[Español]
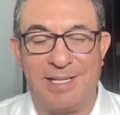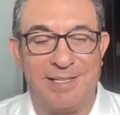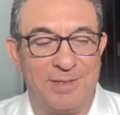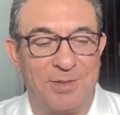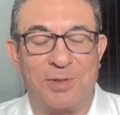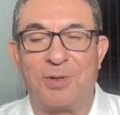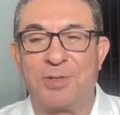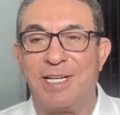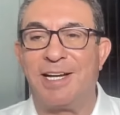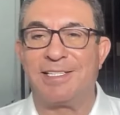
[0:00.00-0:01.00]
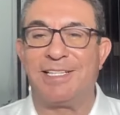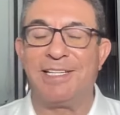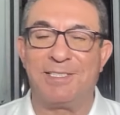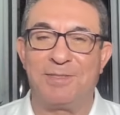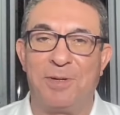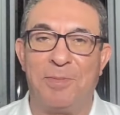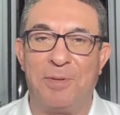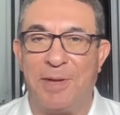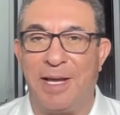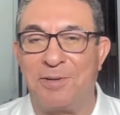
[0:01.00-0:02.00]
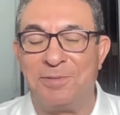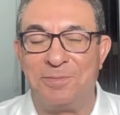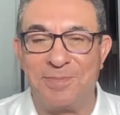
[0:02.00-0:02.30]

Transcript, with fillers: el doctor José Ángel Sánchez es un hombre viejo,